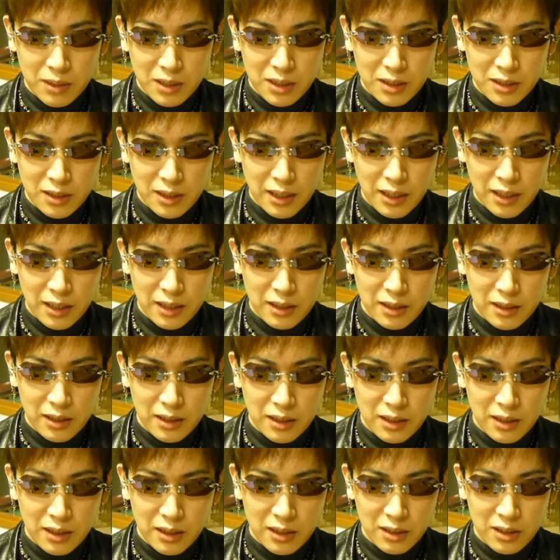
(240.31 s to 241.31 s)
ですが、
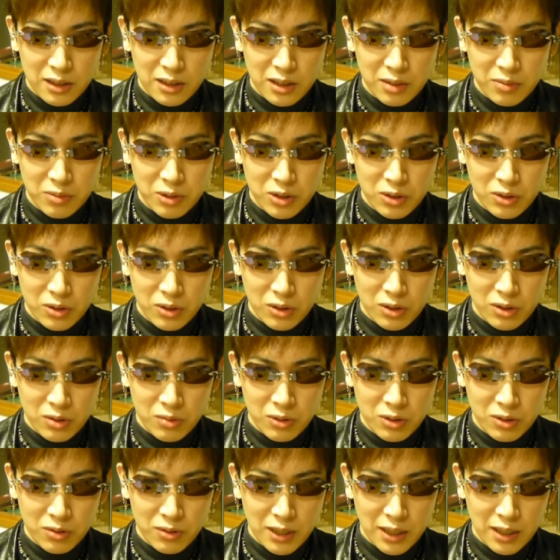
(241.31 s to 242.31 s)
えー、偽物とい
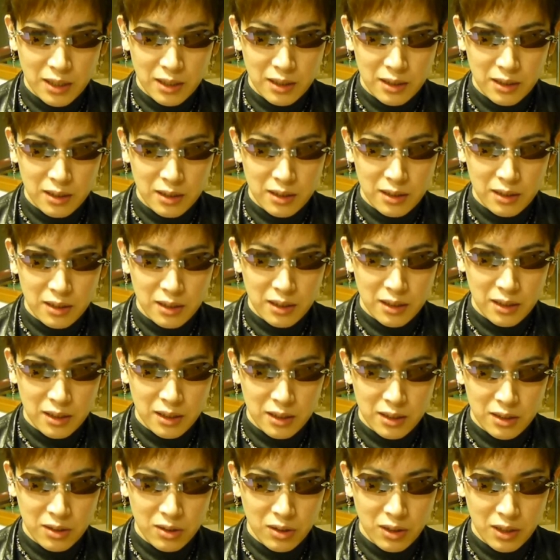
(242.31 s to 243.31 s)
うものは、
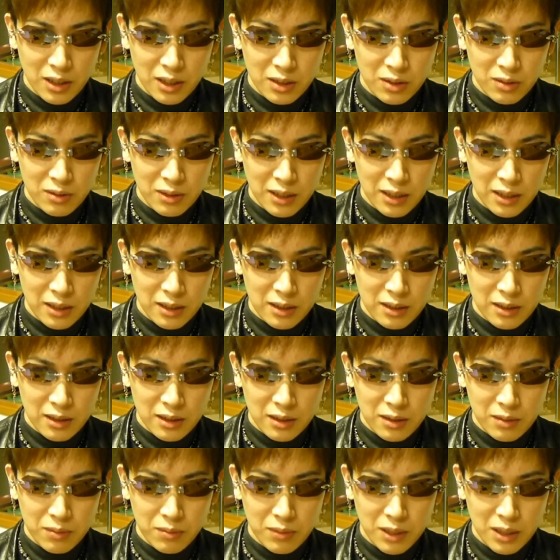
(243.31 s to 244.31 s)
えー、それらとは
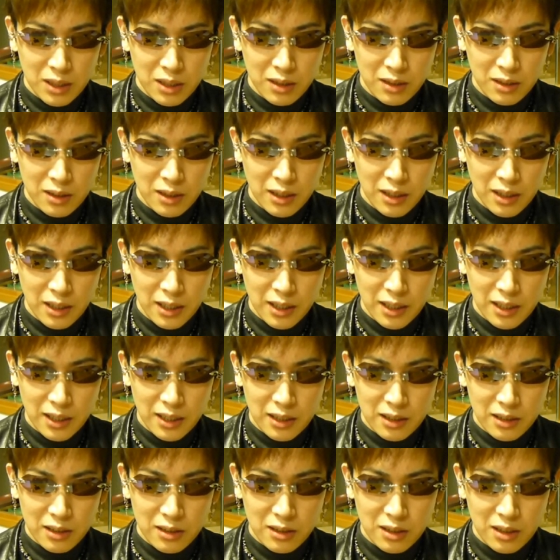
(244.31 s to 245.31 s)
全く考え
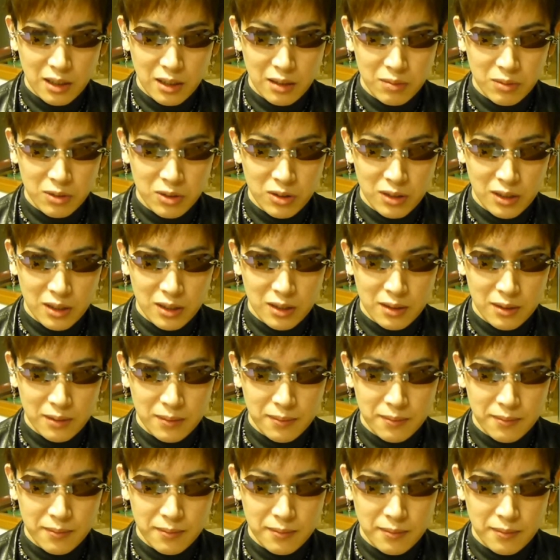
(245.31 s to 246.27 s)
が違うものです。